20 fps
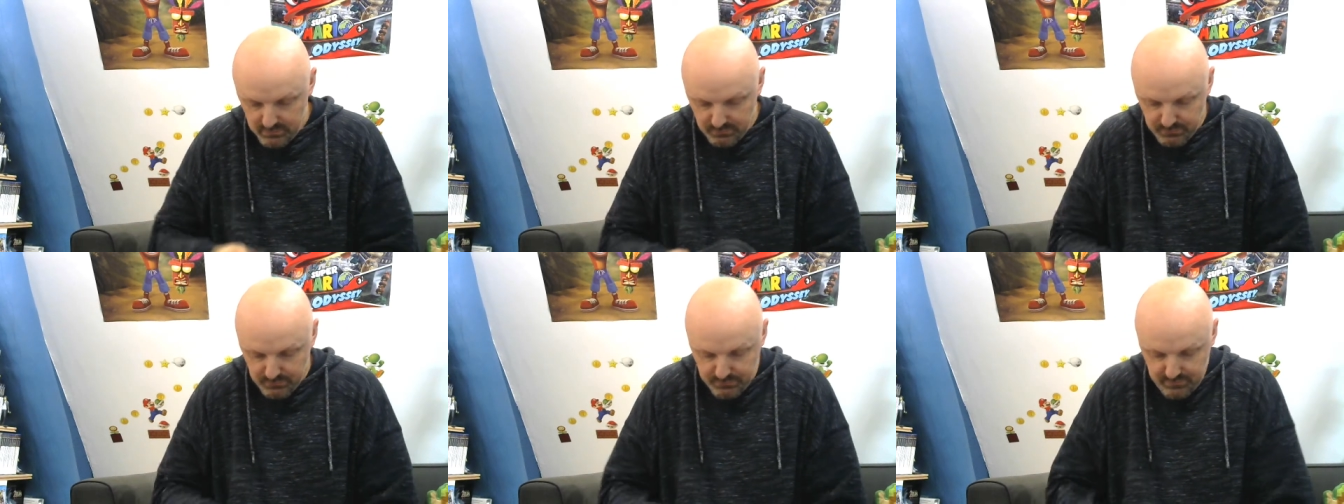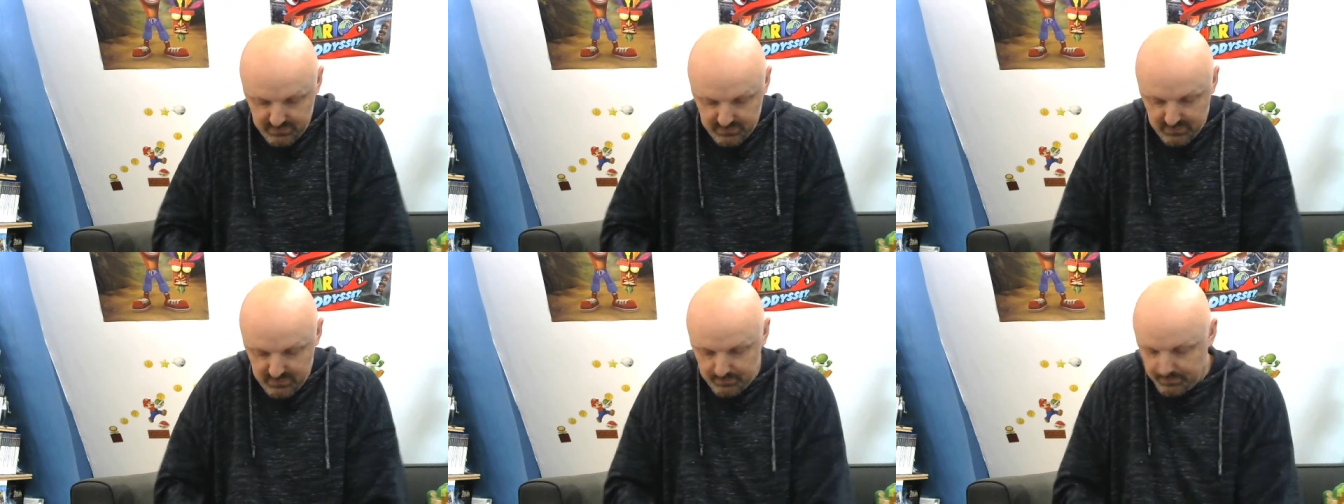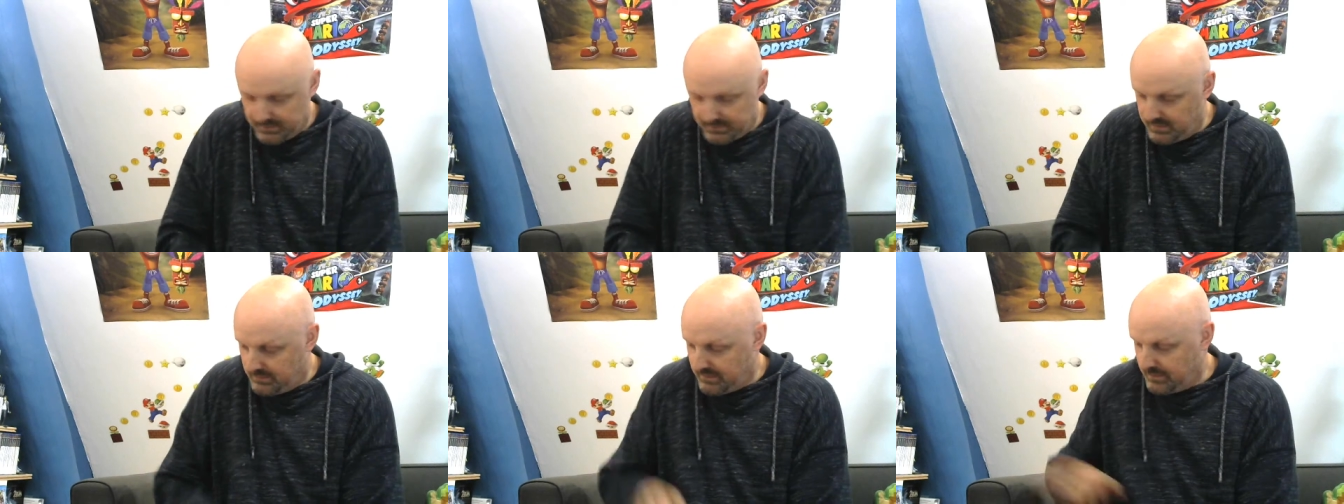Toujours
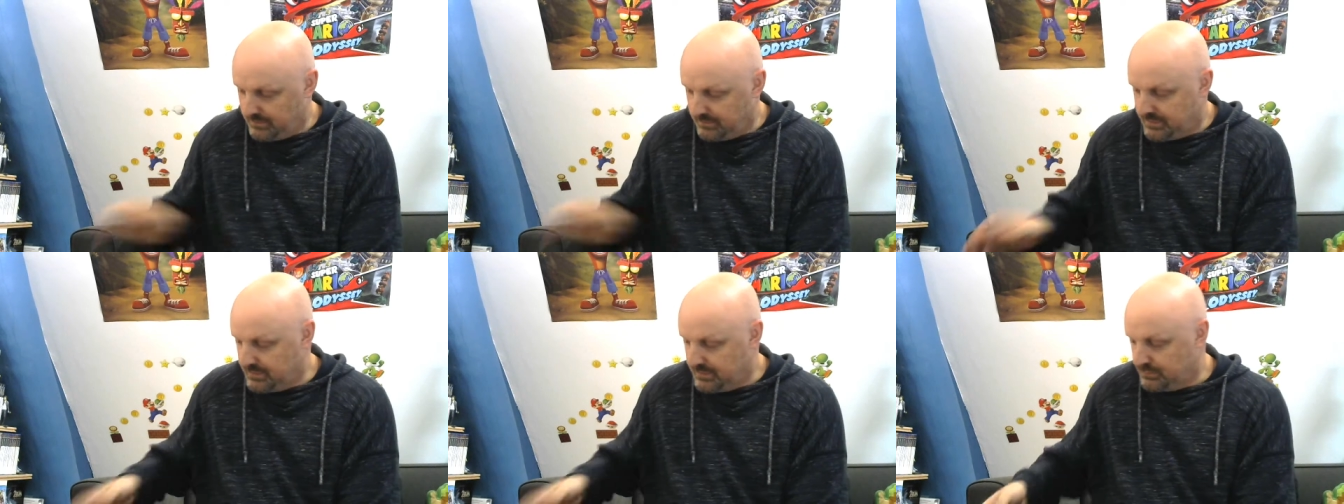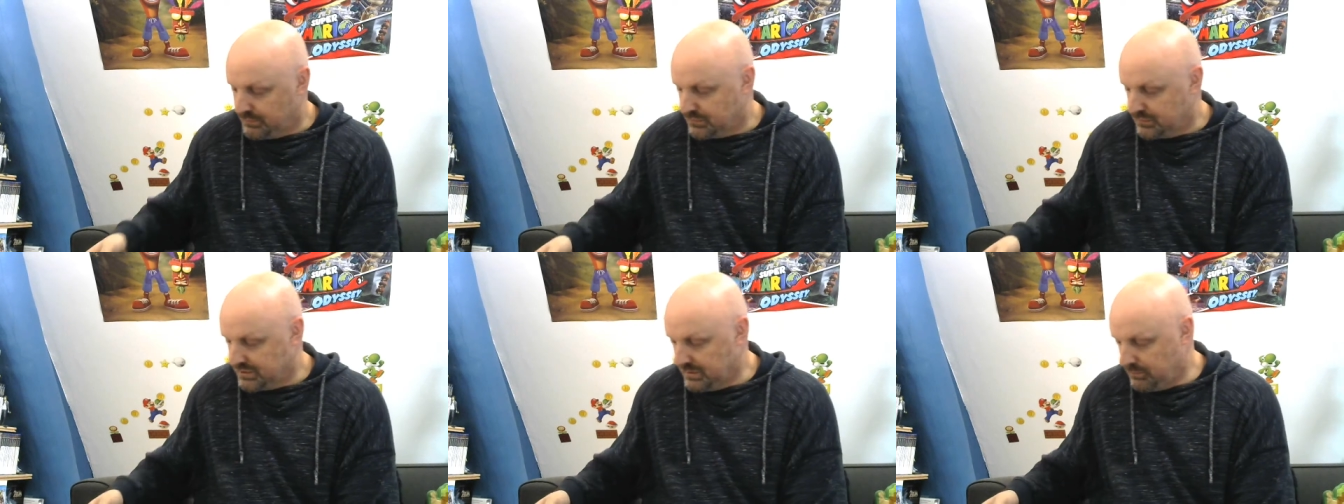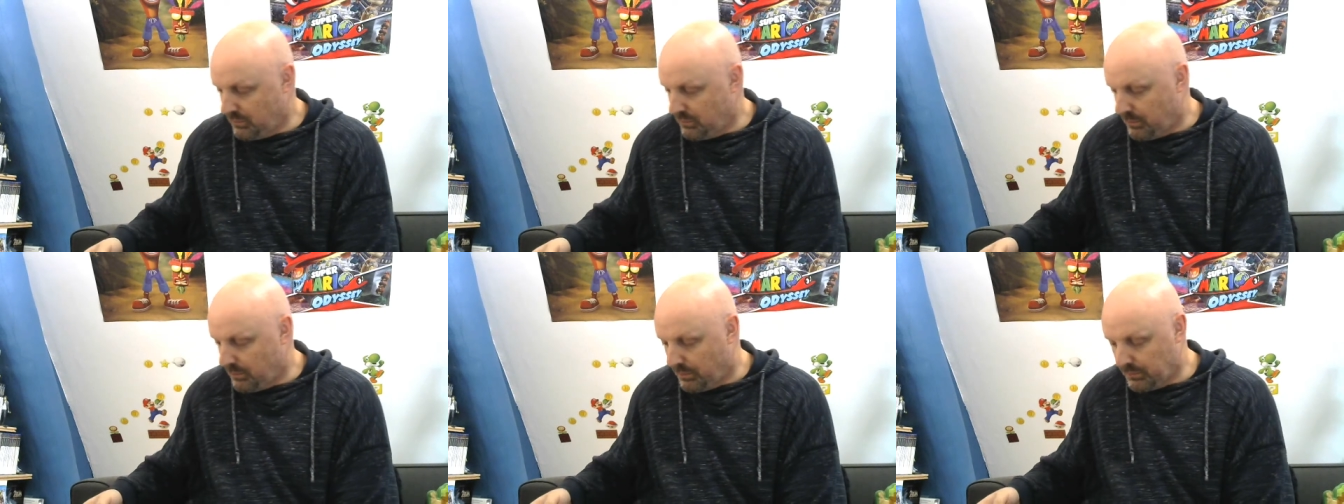sympa d'avoir une petite pochette
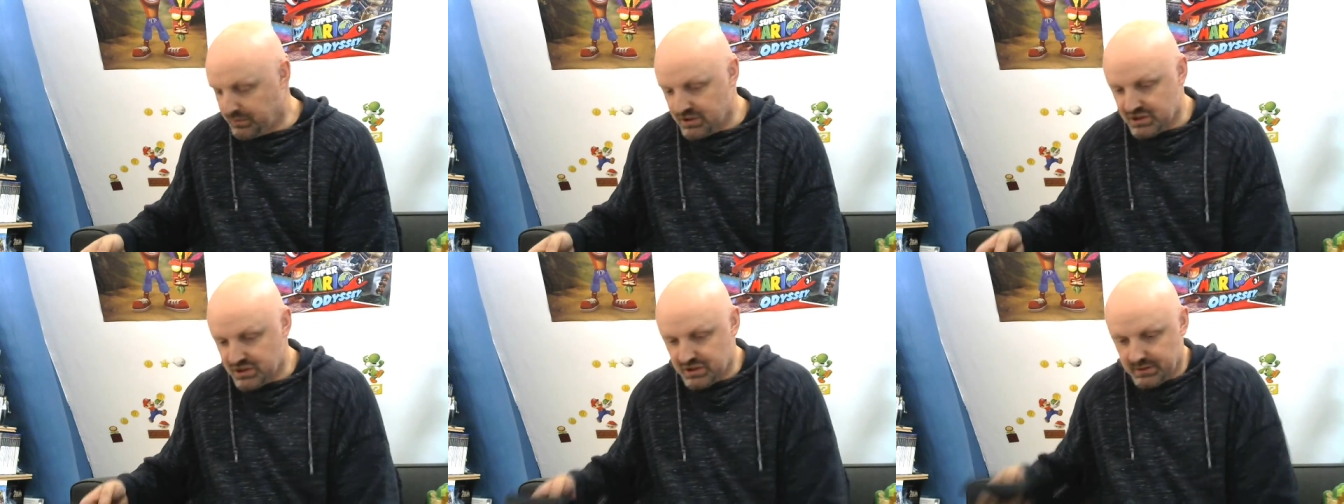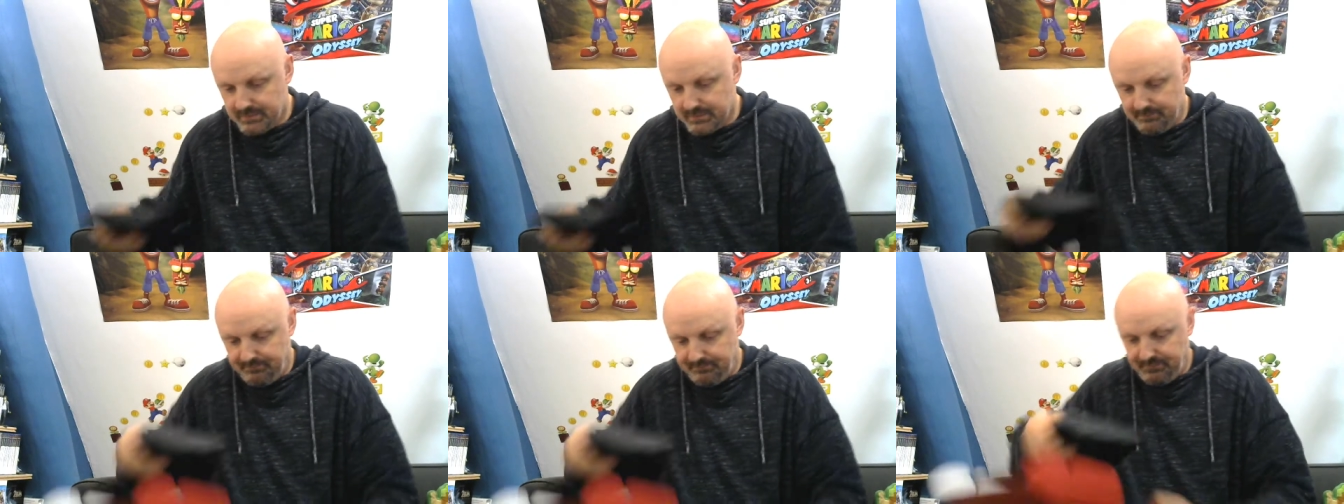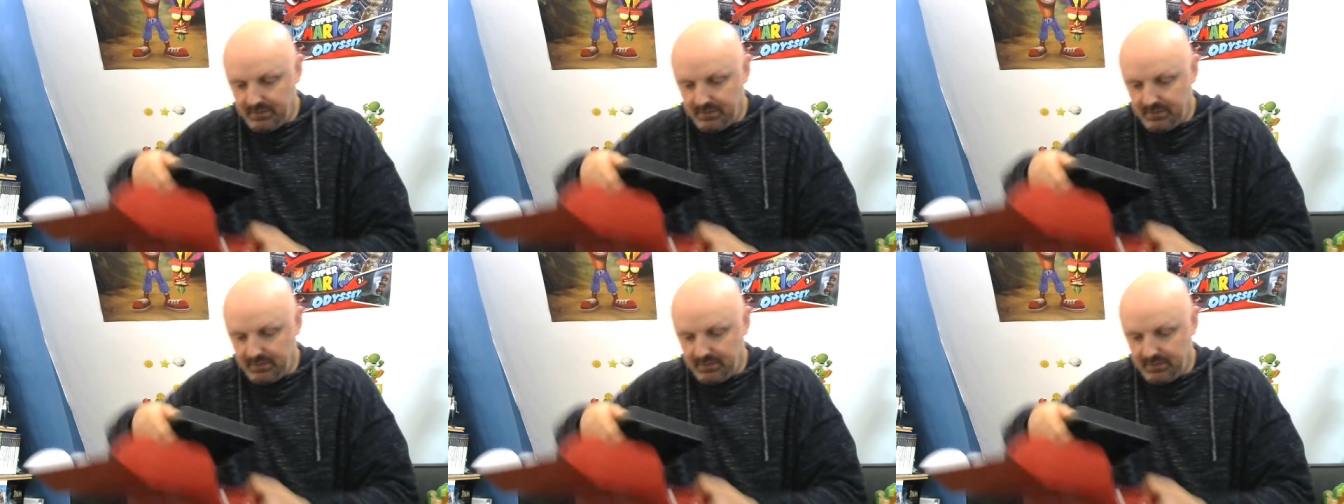pour protéger.